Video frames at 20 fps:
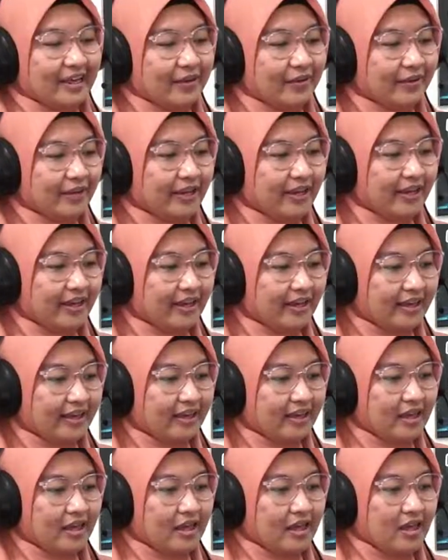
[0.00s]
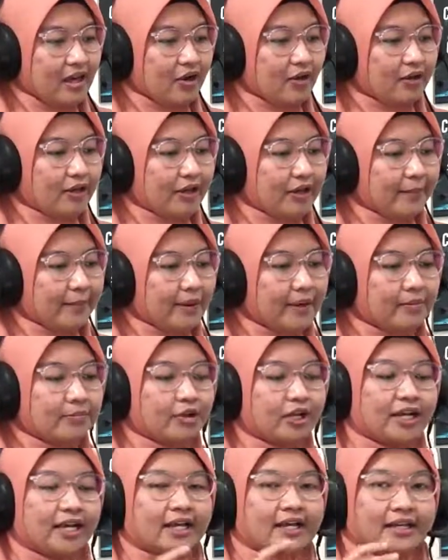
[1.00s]
Oke. Okay. Mm -mm. Oke, okay, Pak
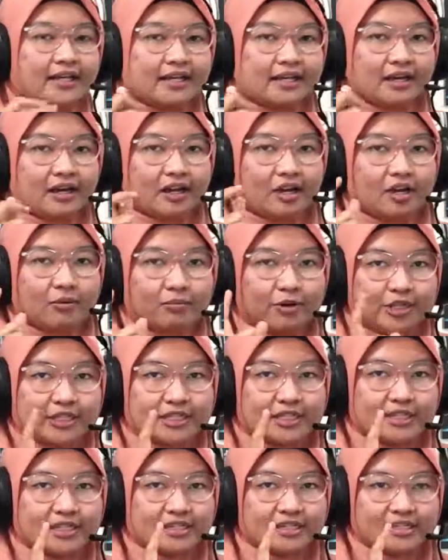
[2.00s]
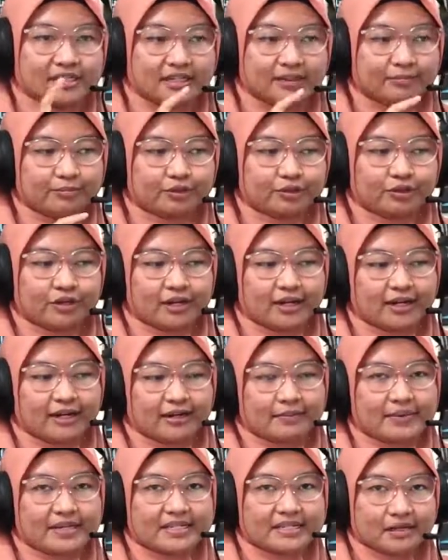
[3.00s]
Mulyadi, kalau mau jadi distributor air
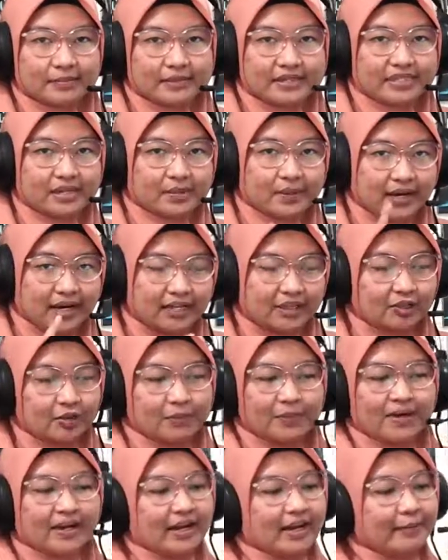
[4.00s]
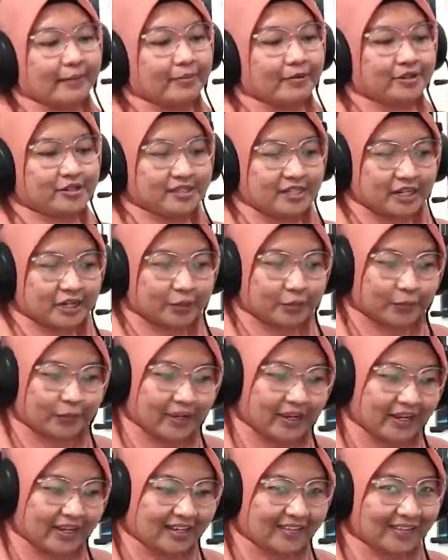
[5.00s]
kemasan bisa banget loh pakai pos. Jangan
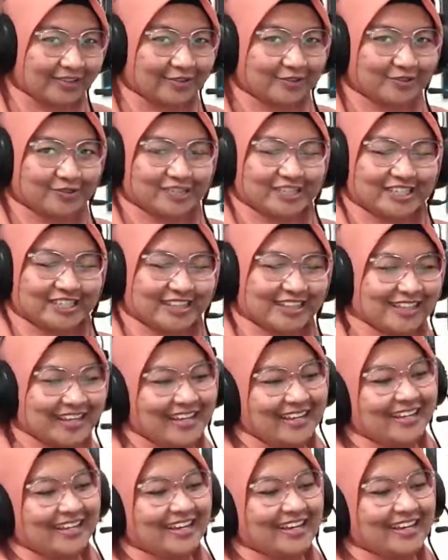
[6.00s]
lupa, kita tunggu chatnya.